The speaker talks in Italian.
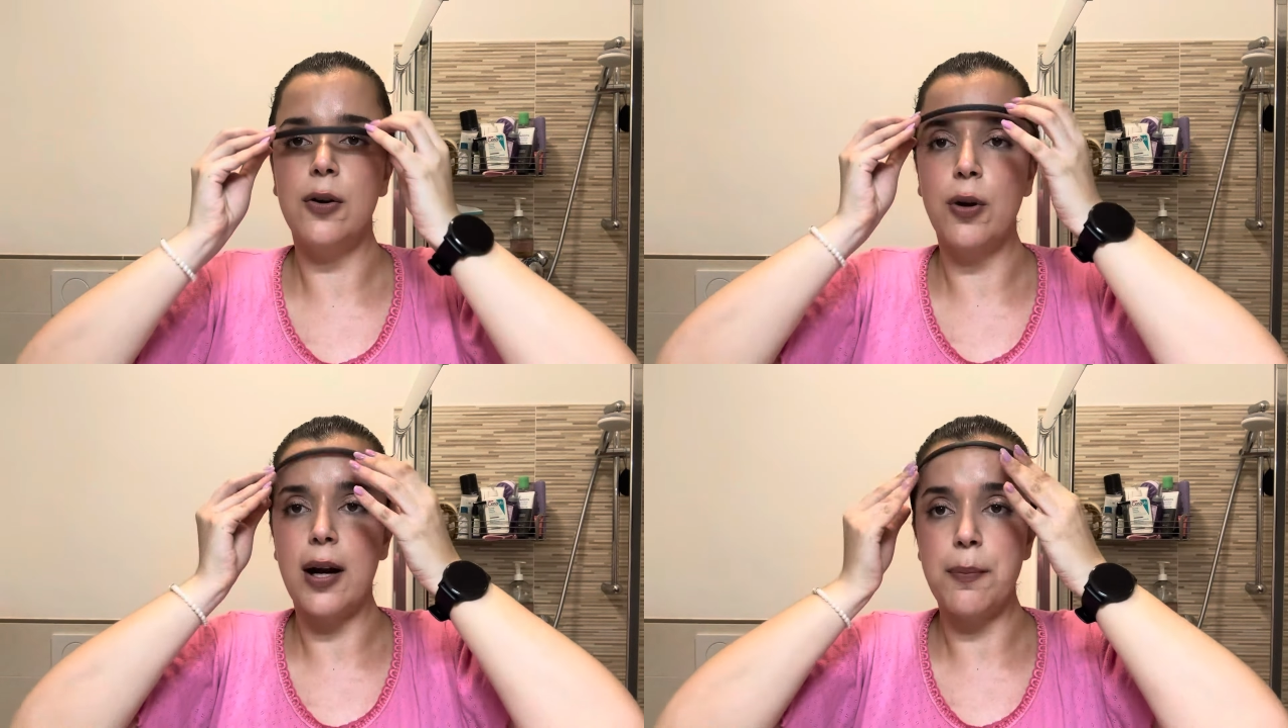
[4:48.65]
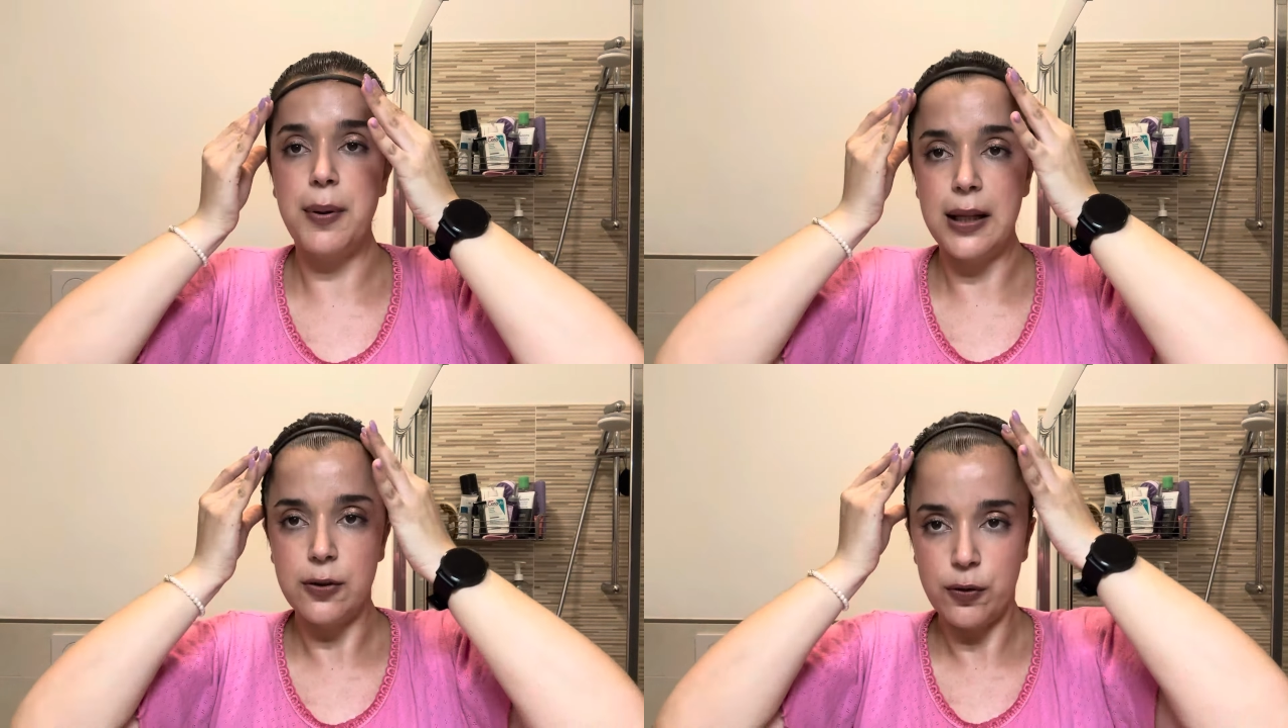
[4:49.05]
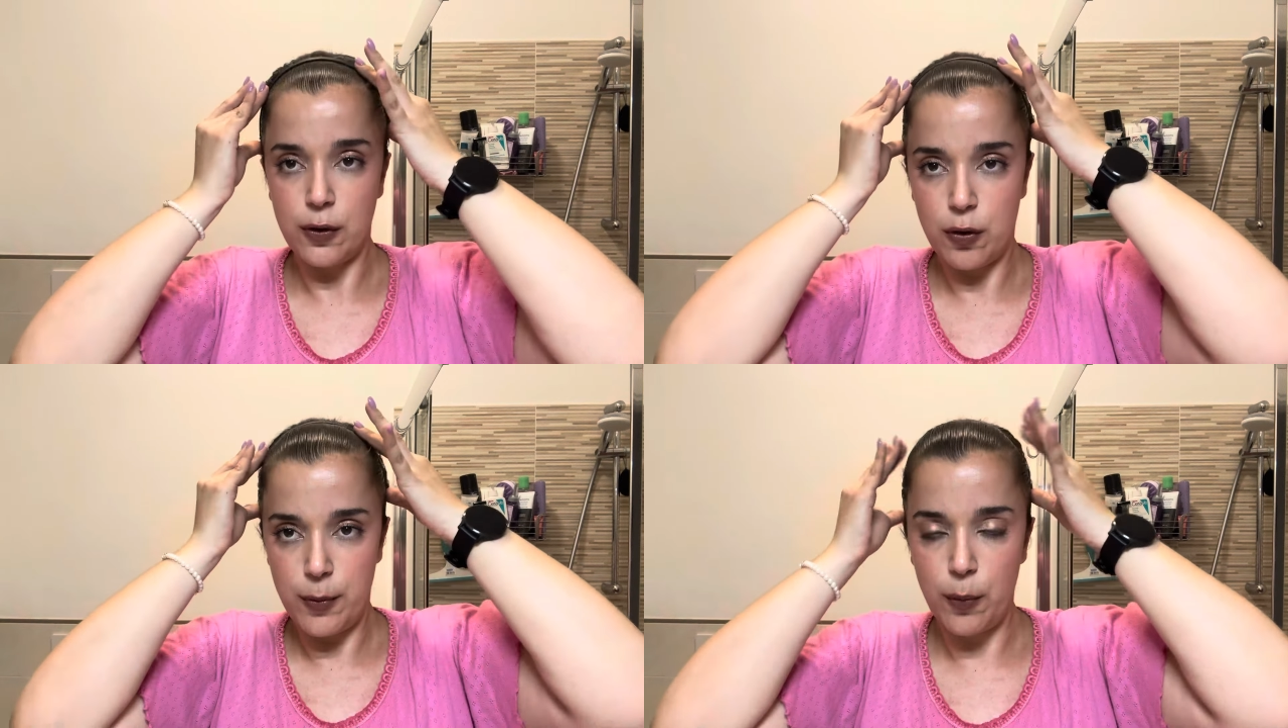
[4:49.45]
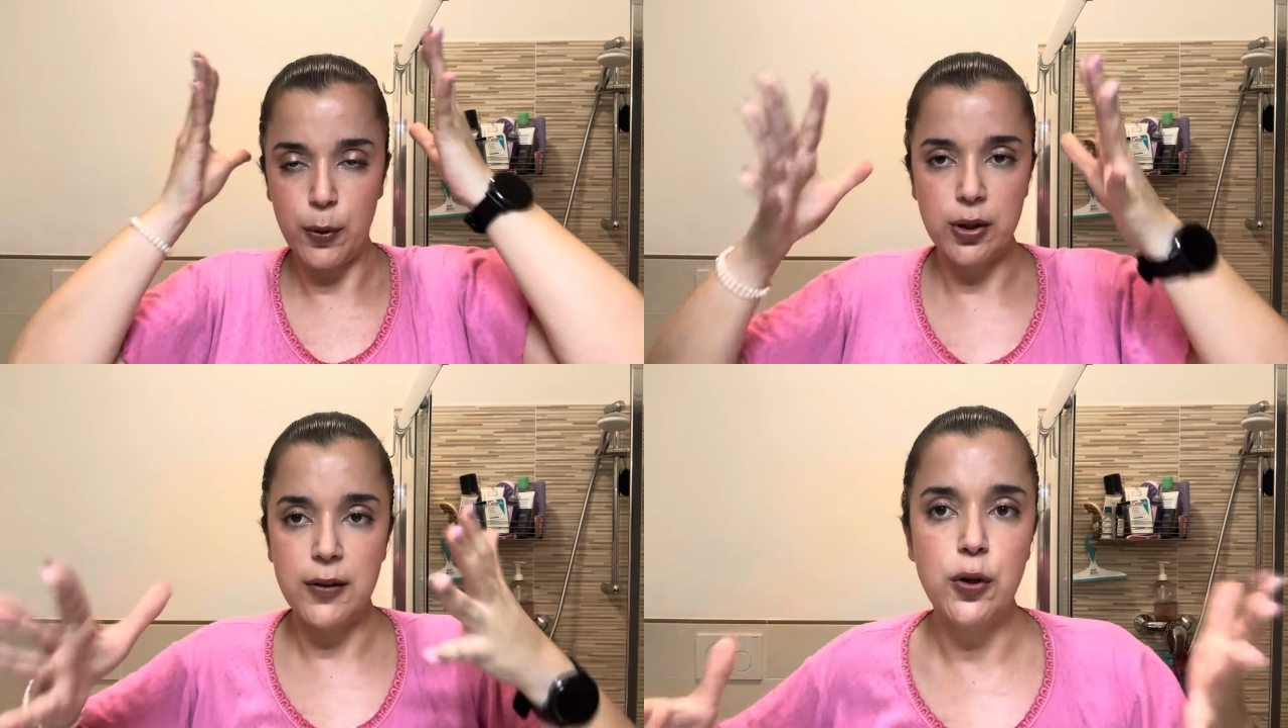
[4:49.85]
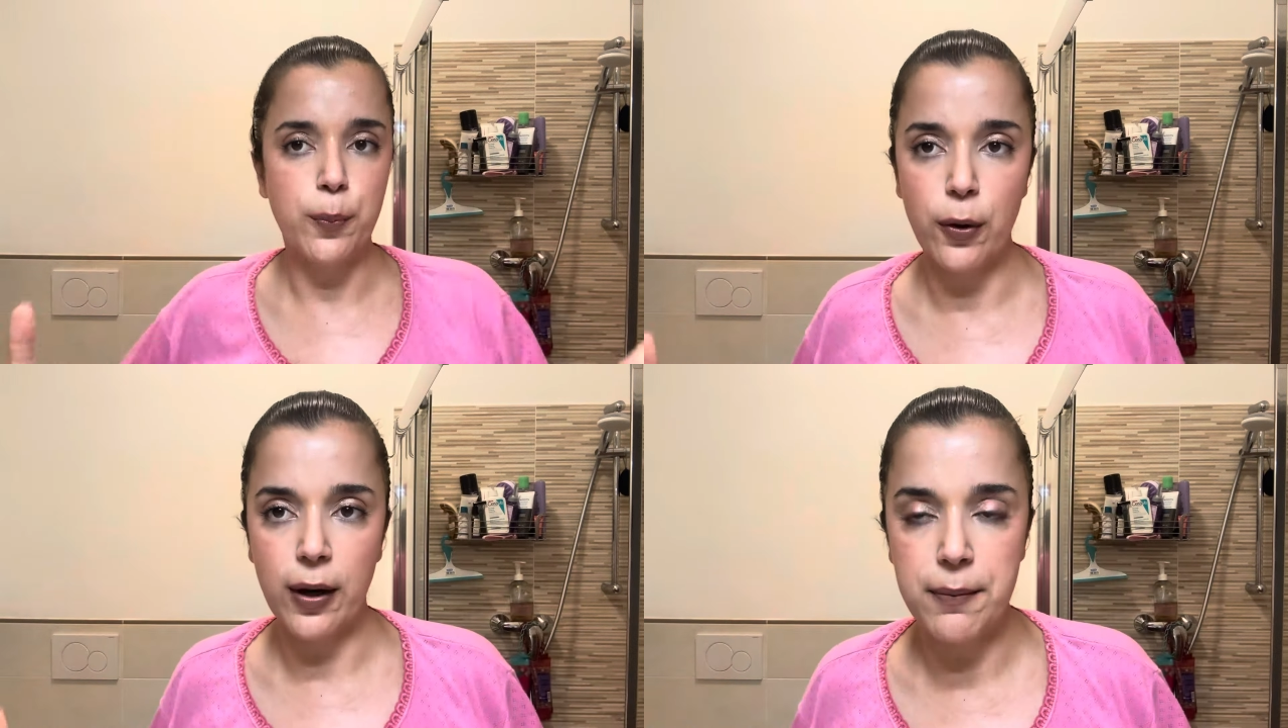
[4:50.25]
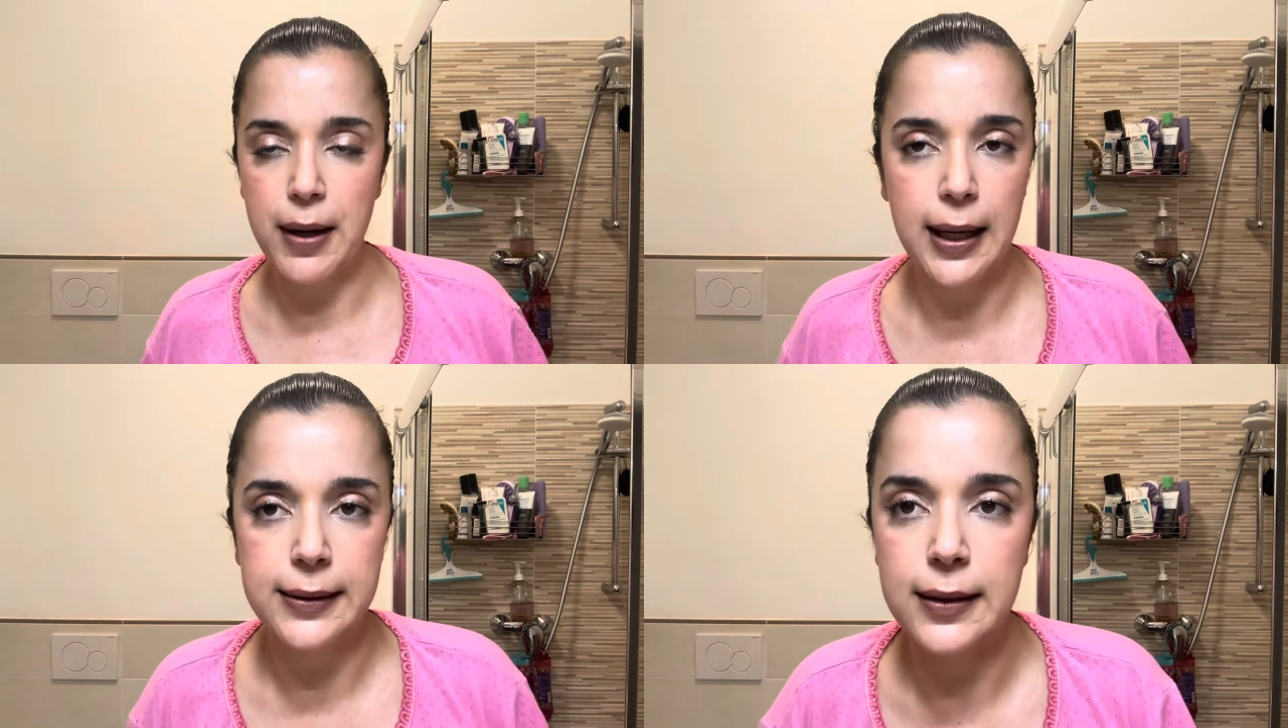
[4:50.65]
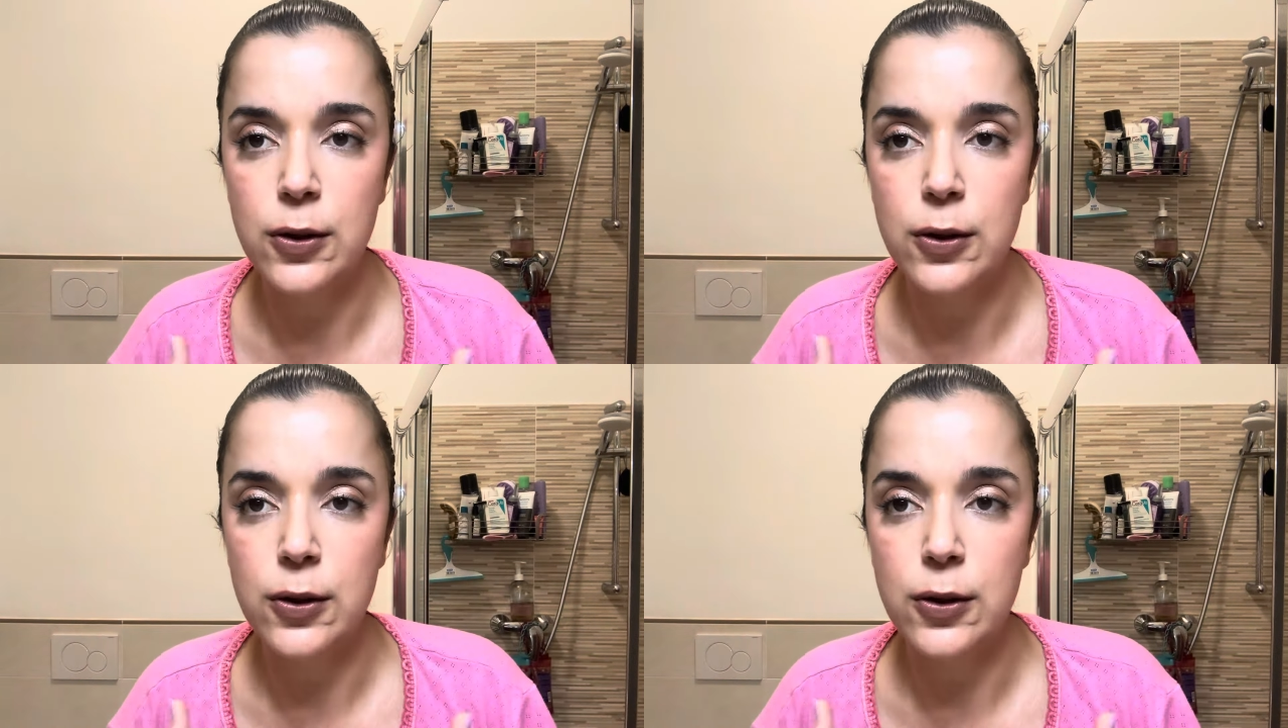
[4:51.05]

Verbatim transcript: Ora ripeto, siccome ho un po' di video programmati,